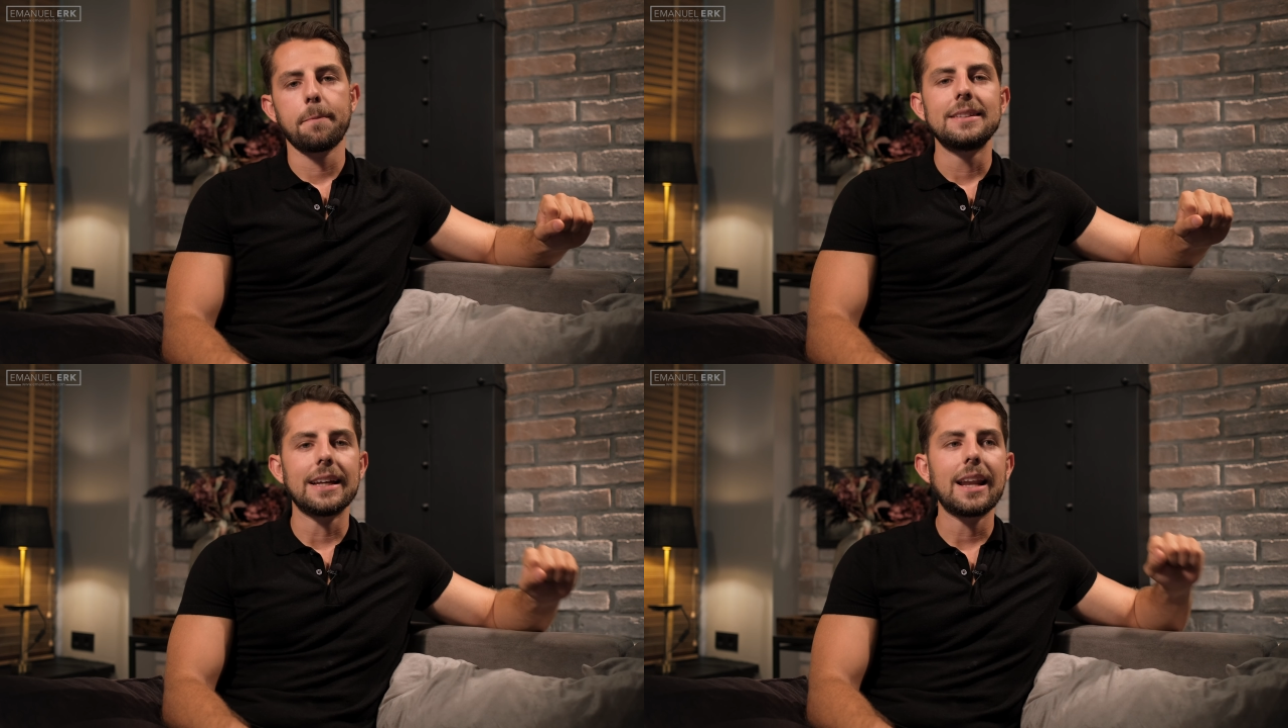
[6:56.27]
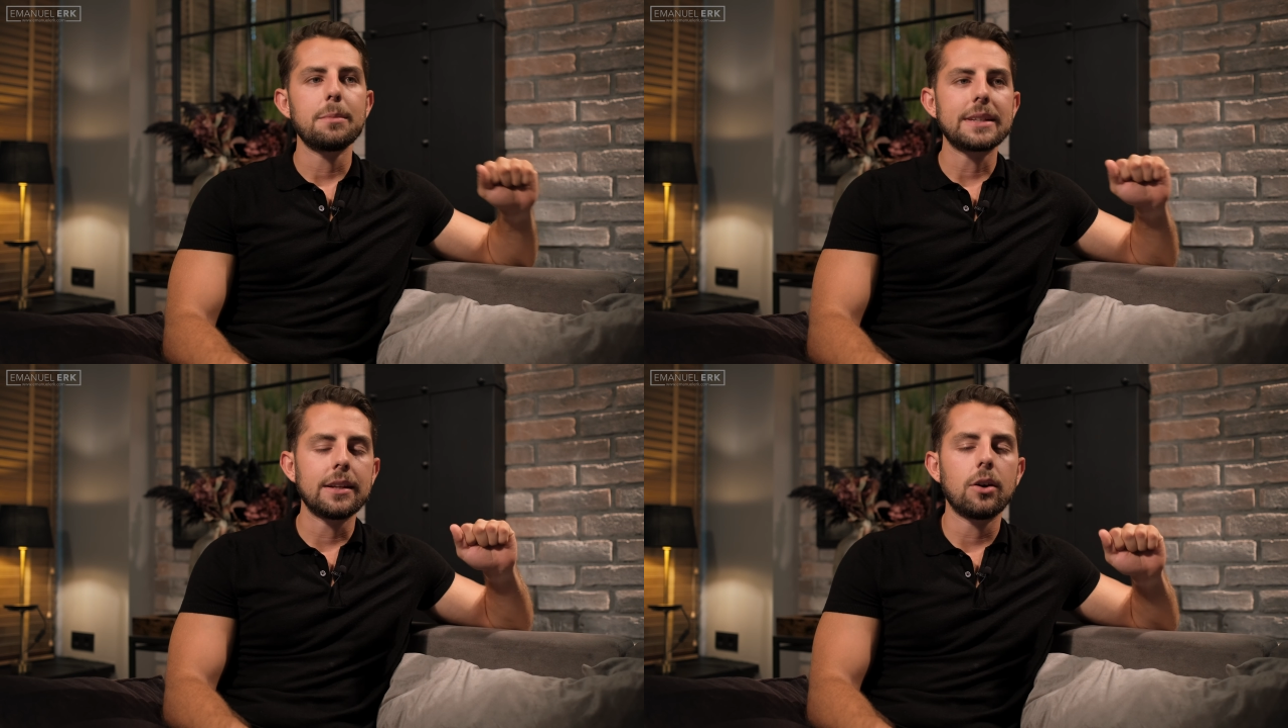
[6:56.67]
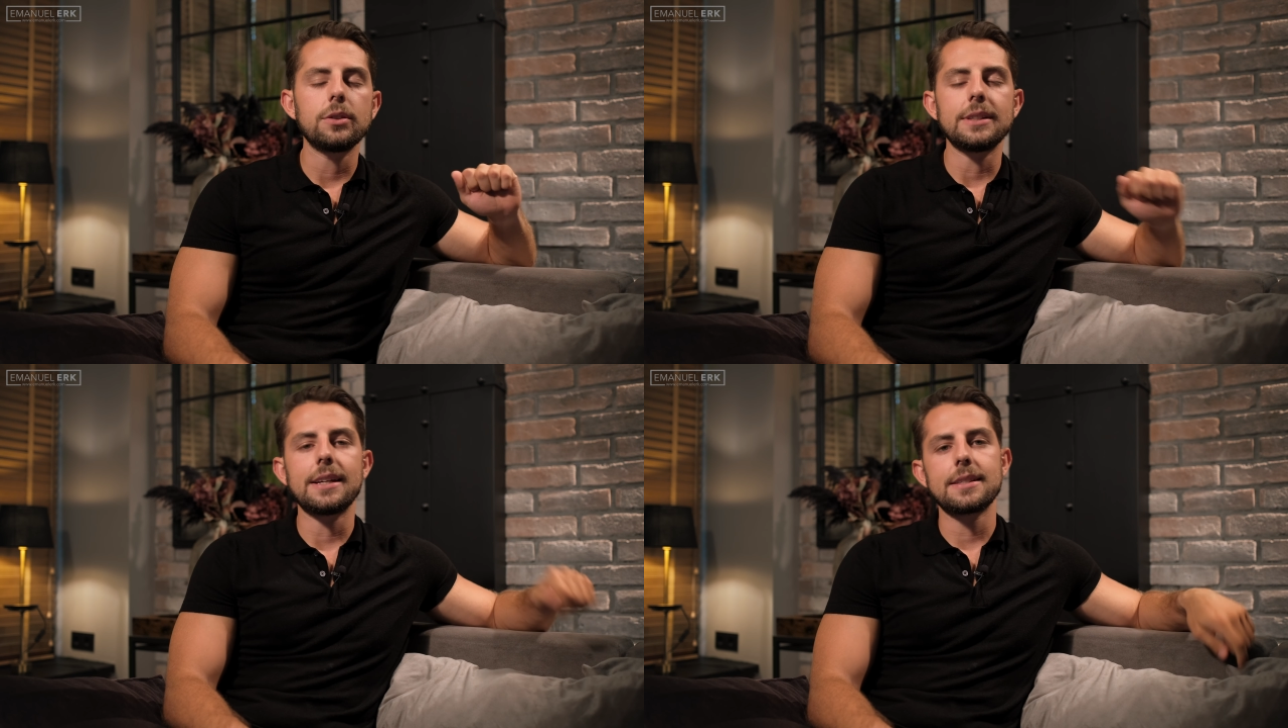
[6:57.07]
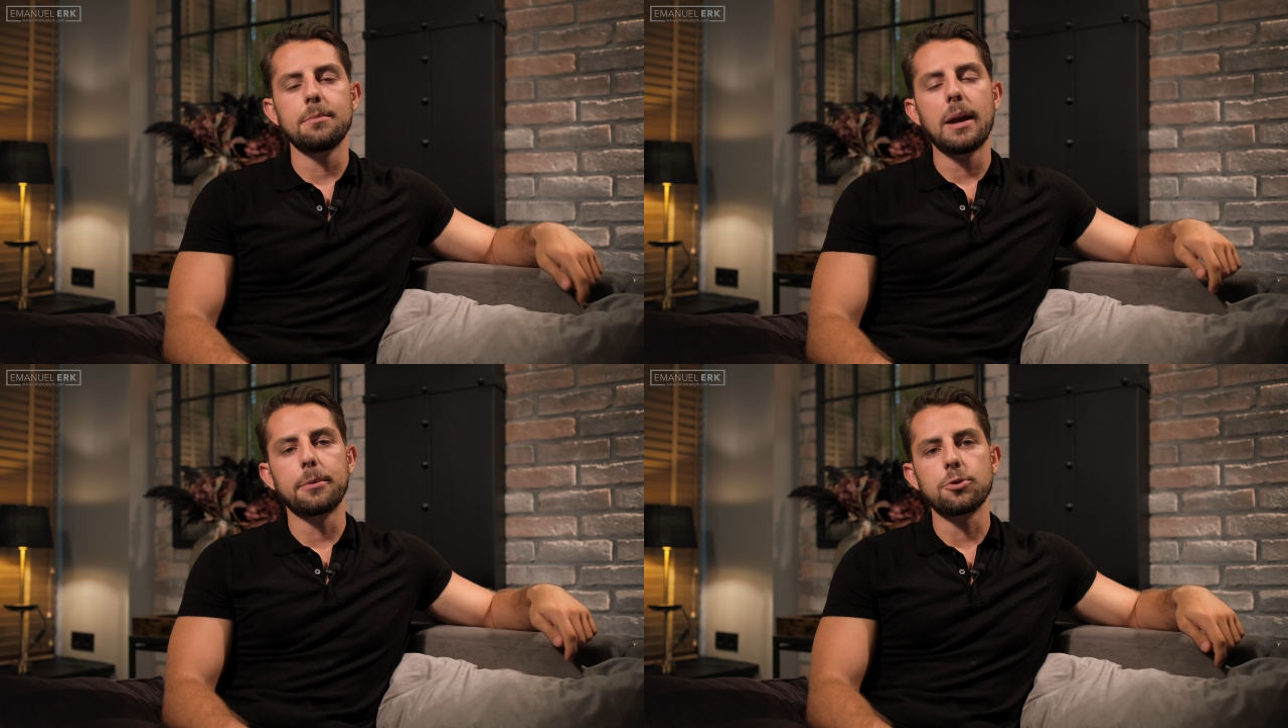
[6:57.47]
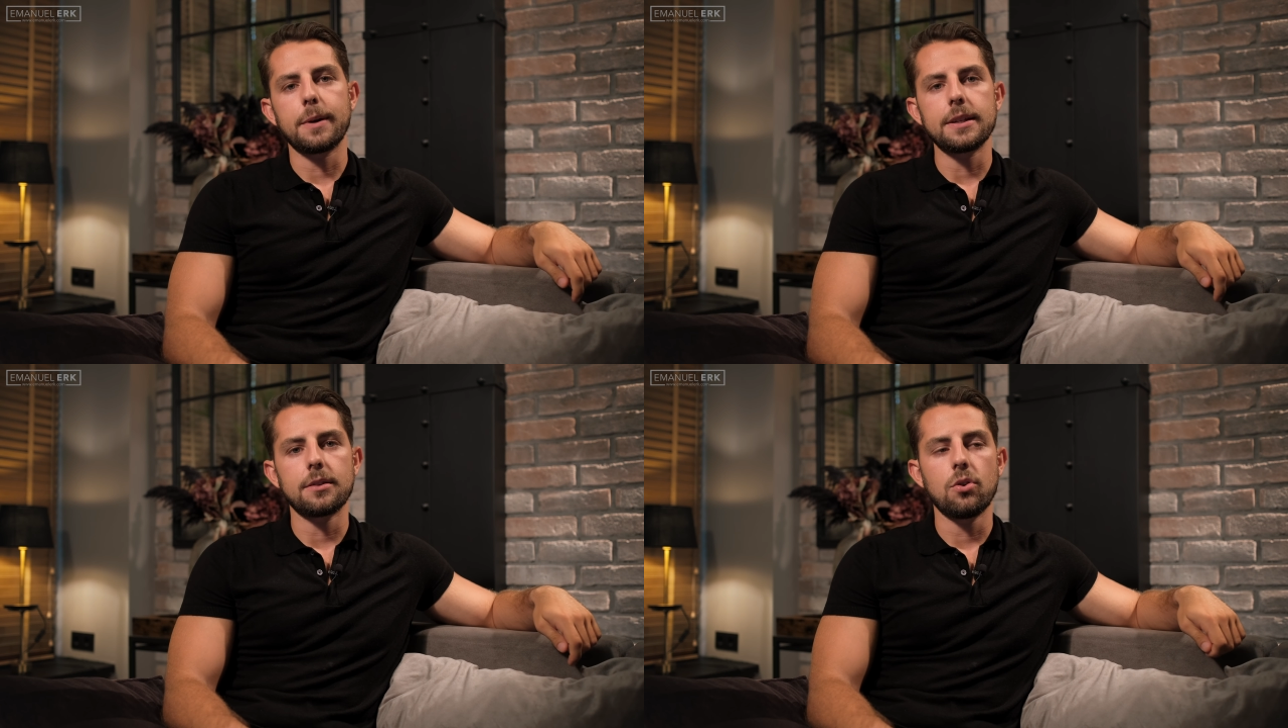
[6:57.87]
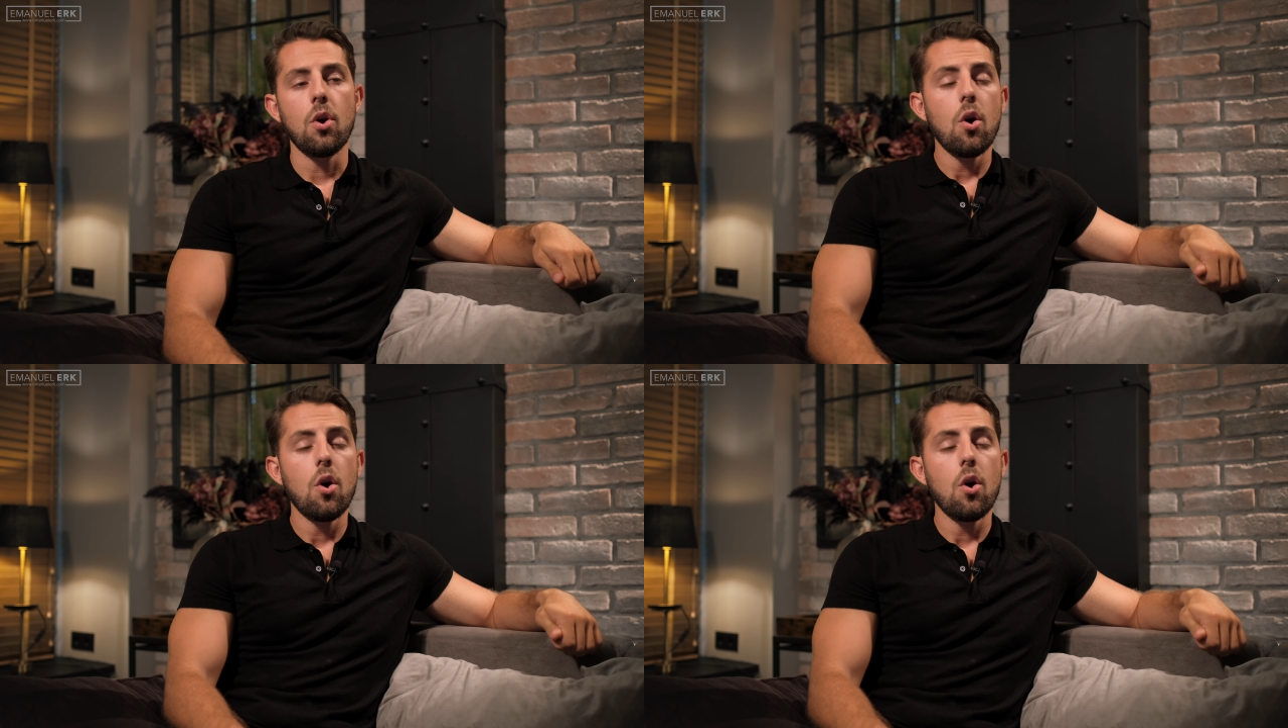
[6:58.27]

dann habe ich genau diese Ängste mir abgespeichert